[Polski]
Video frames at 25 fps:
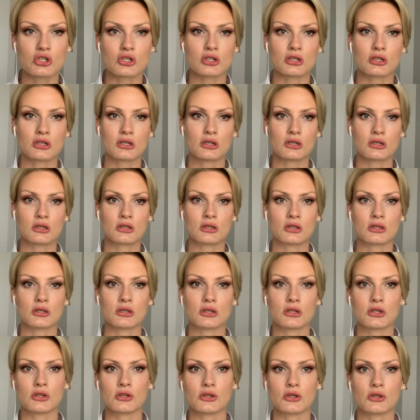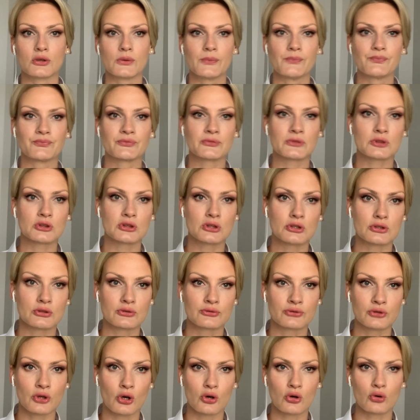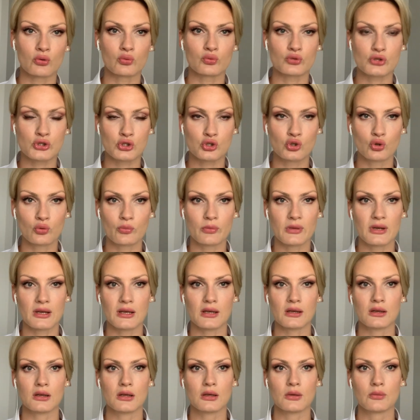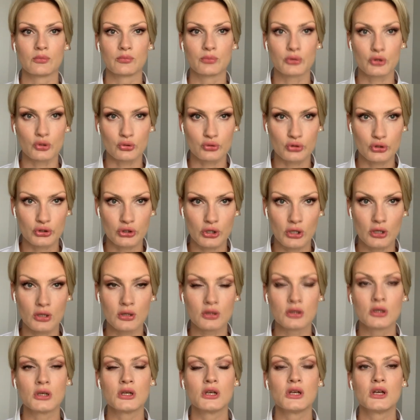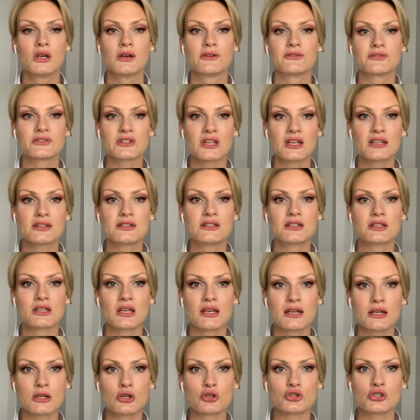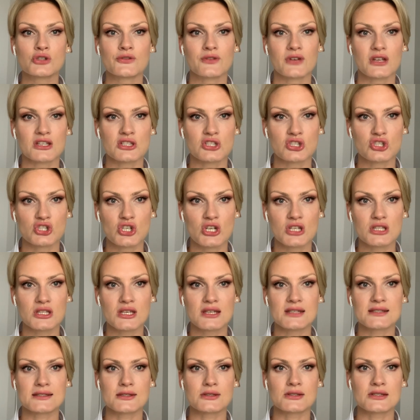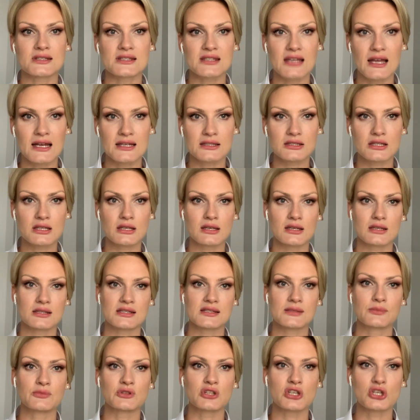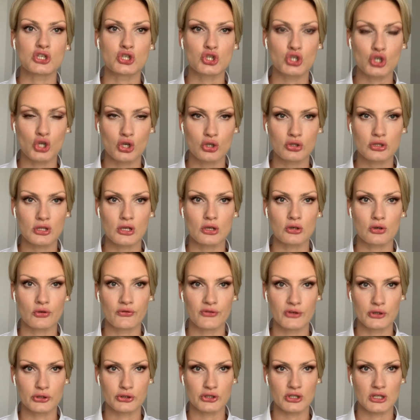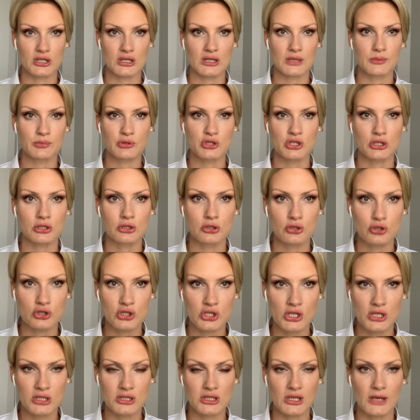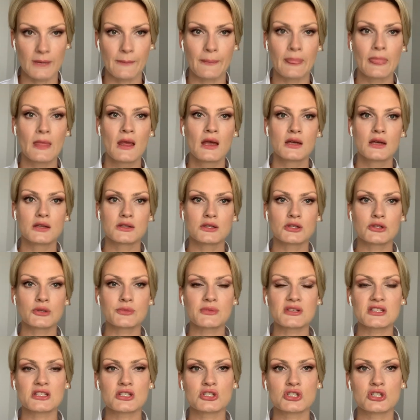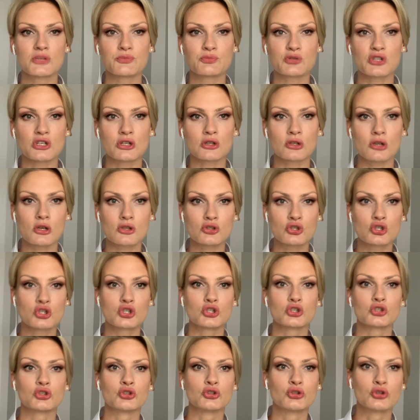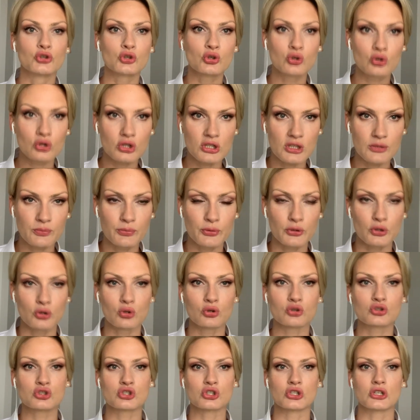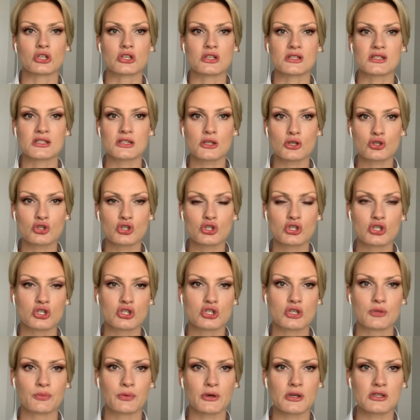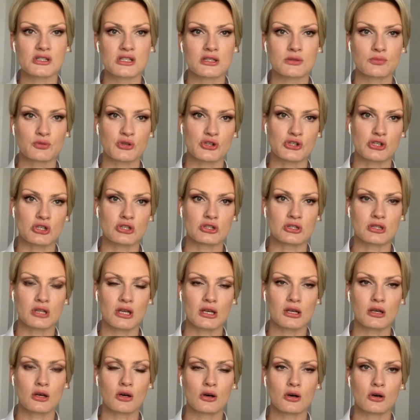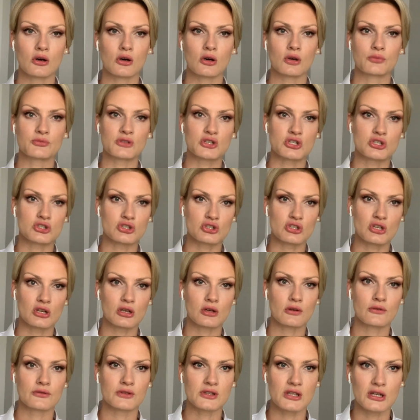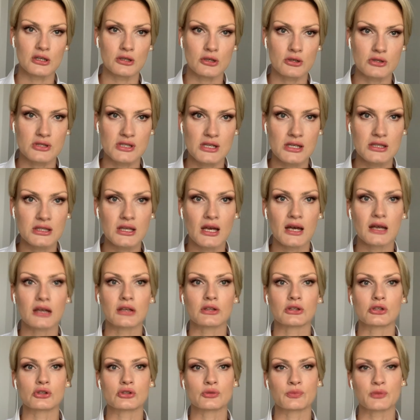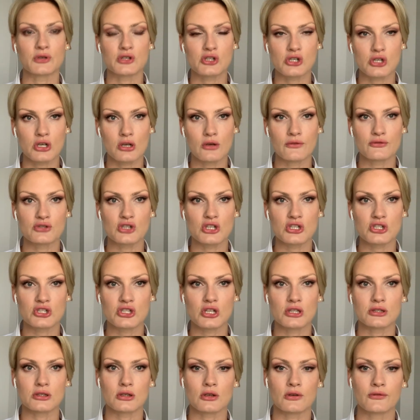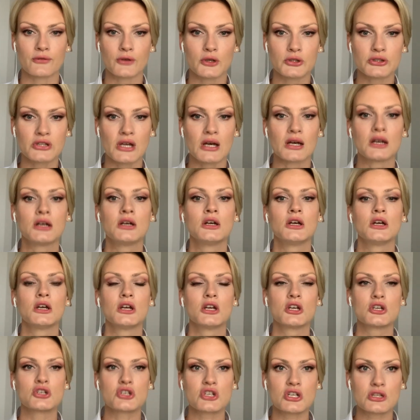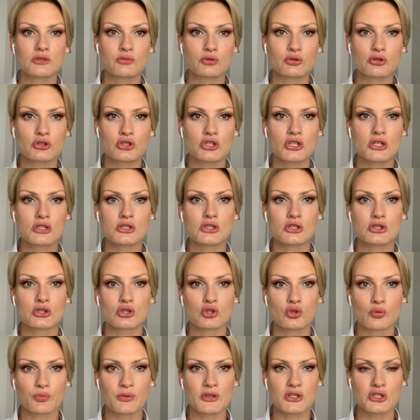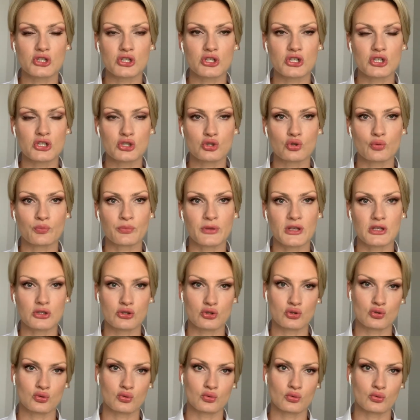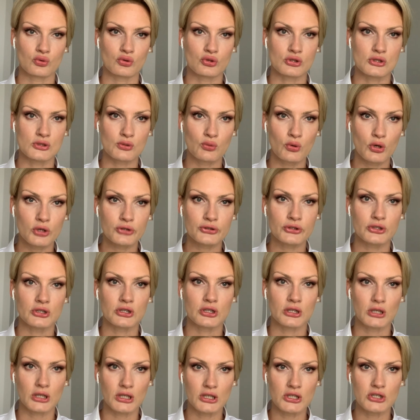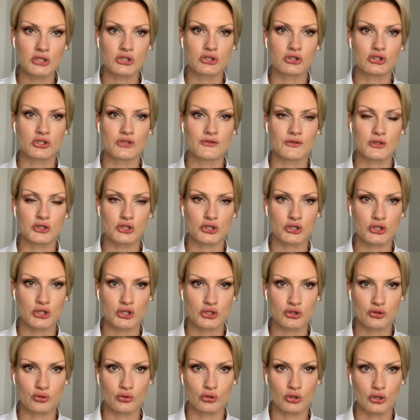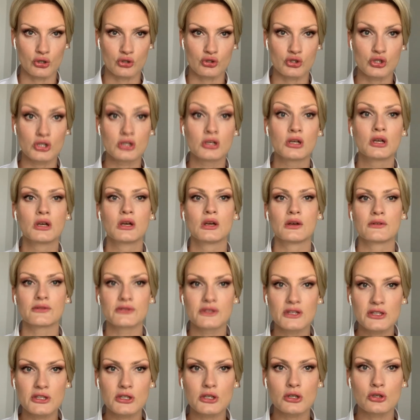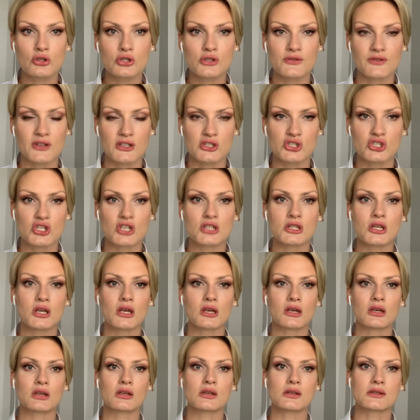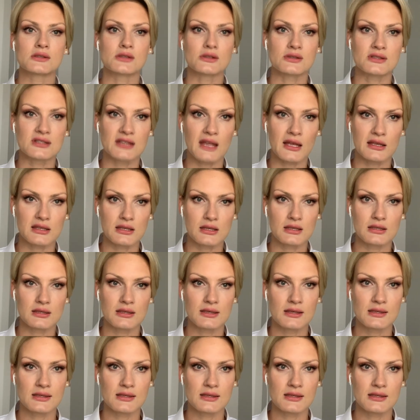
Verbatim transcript: y, tą sumę brutto, wtedy jego świadczenie zostanie zmniejszone o kwotę przekroczenia. Natomiast jeśli przekroczy drugi próg, czyli 130% przeciętnego miesięcznego wynagrodzenia i od 1 września to kwota 7155 zł i 90 groszy, wtedy jego świadczenie zostaje